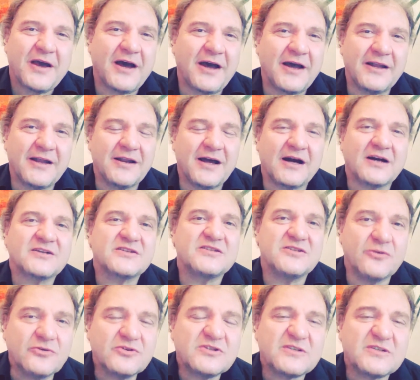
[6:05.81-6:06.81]
einen
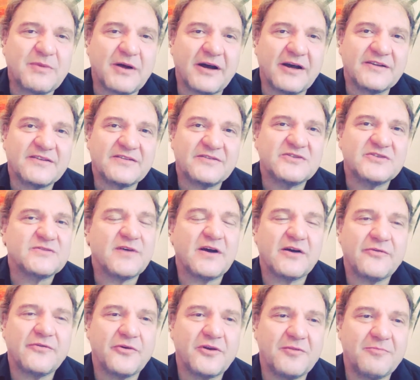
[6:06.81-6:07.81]
Aktionspreis und
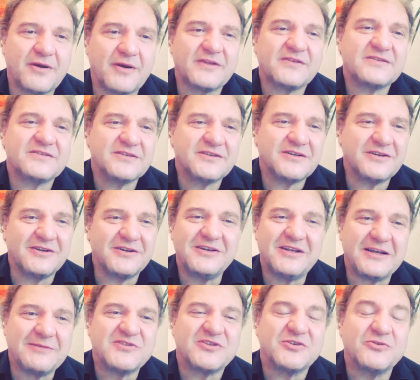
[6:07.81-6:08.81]
zwar für die beste in
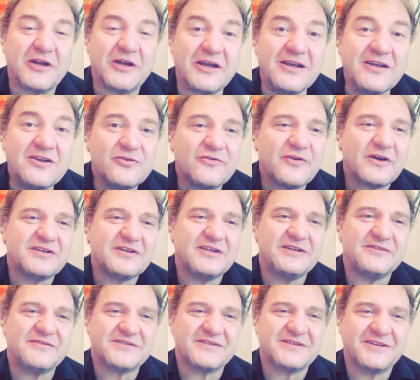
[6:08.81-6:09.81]
dem Sinn oder
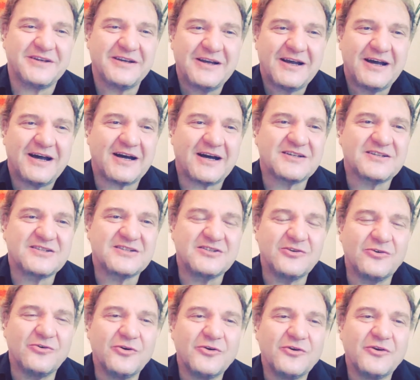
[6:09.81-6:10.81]
innovativste
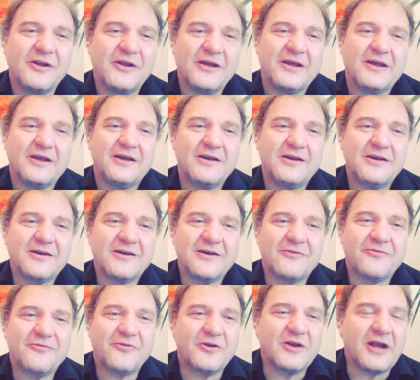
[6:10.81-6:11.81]
Aktion äh,
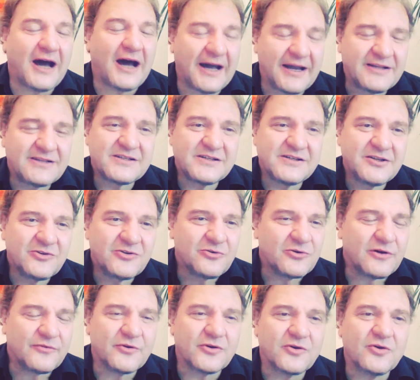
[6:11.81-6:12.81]
von Einzelnen
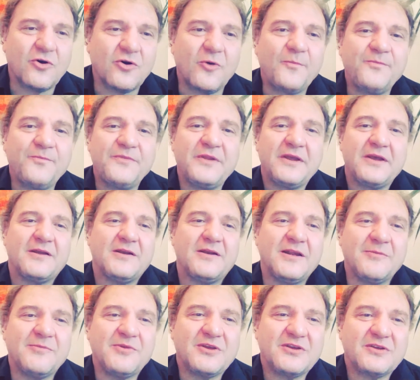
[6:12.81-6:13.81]
oder von Gruppen,
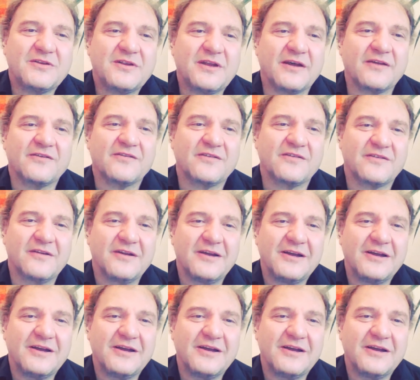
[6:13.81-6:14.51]
nämlich das